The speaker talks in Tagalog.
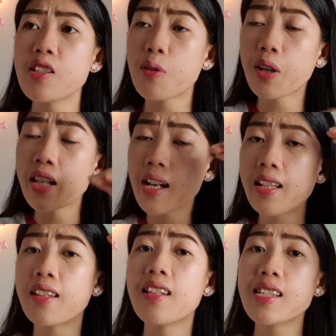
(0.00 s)
So,
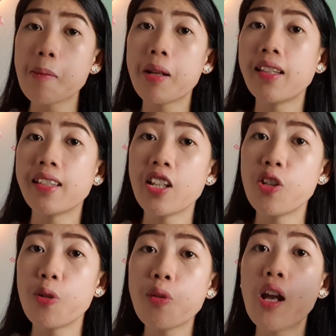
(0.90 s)
kaya the same lang din
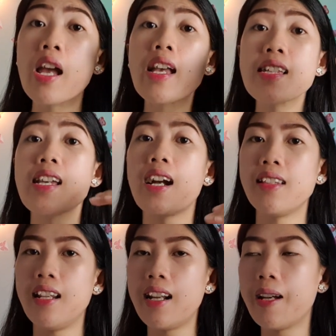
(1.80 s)
yung sa
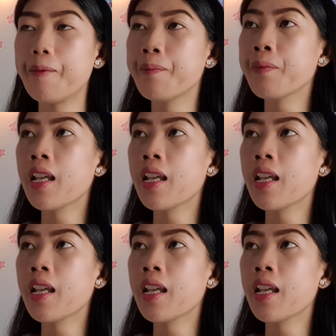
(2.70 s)
kanila.